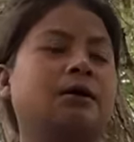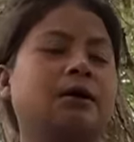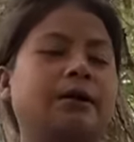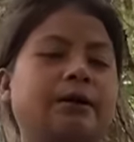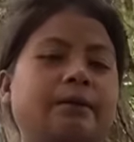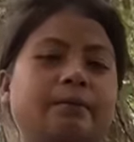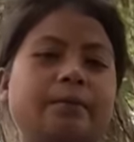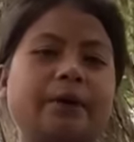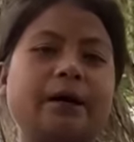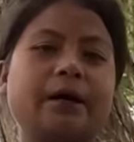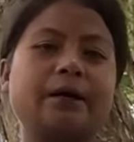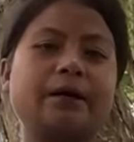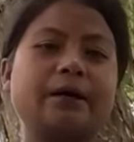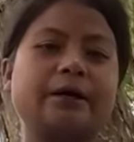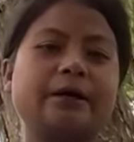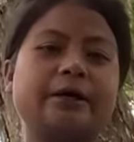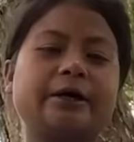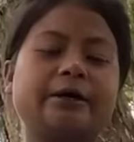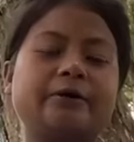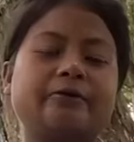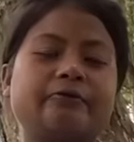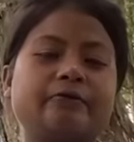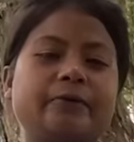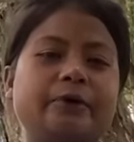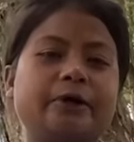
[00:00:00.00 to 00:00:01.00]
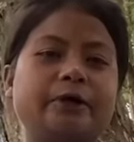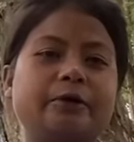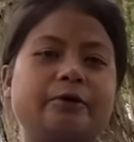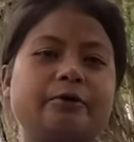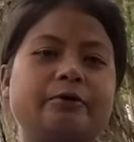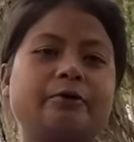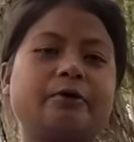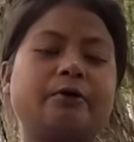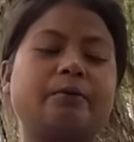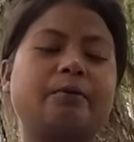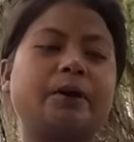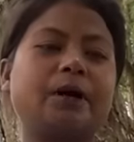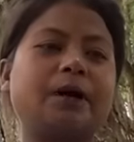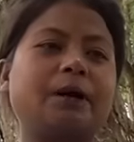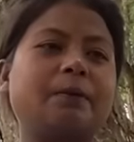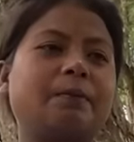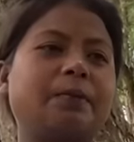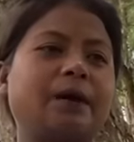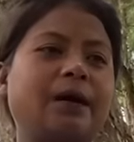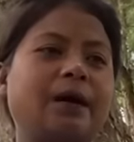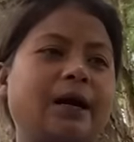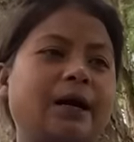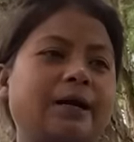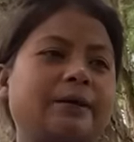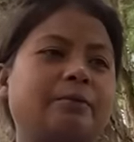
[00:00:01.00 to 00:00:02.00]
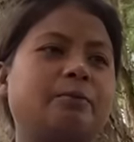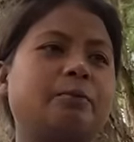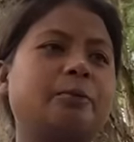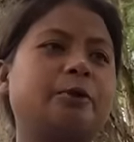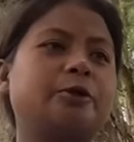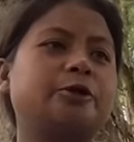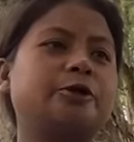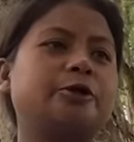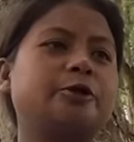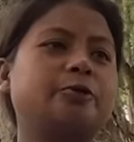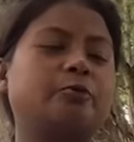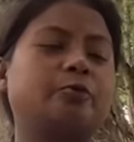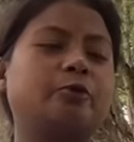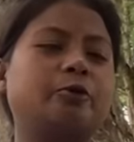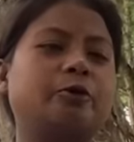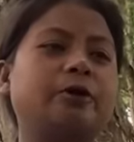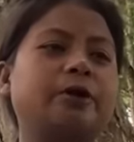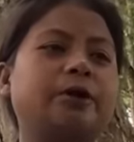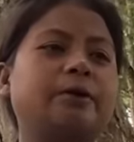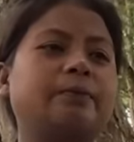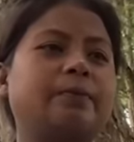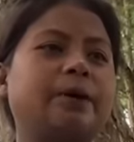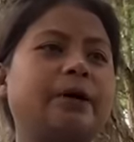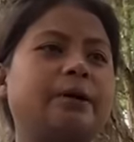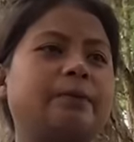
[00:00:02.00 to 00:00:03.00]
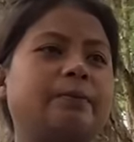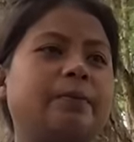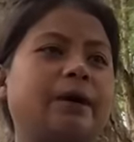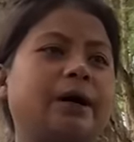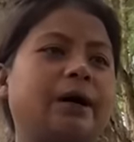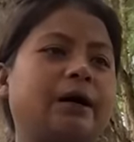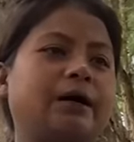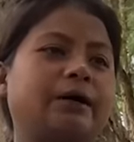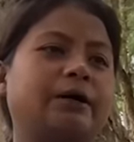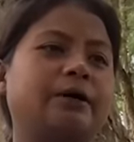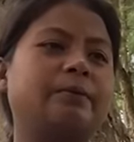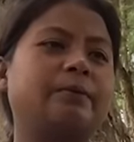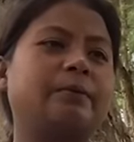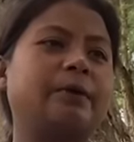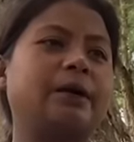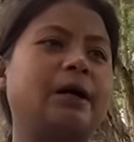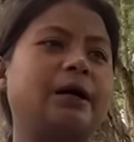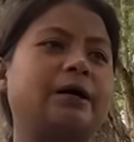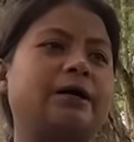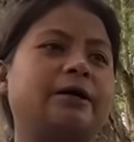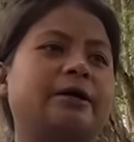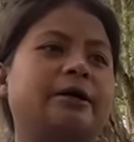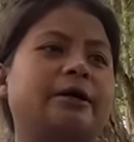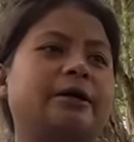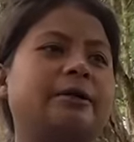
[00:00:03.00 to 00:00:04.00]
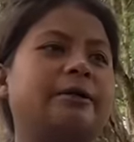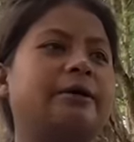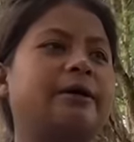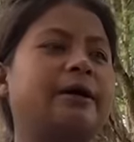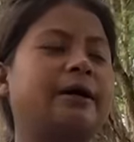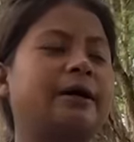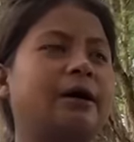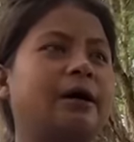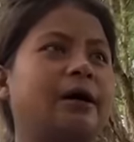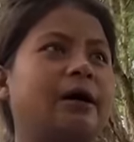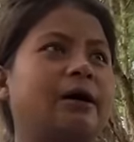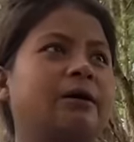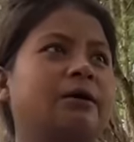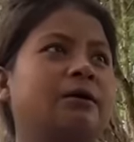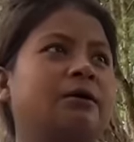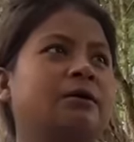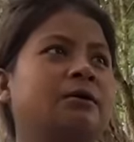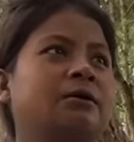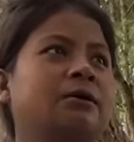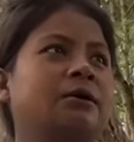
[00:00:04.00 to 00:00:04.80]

limbangkan ni ko video kebala pelat masih bun pagba ba kibala it yang a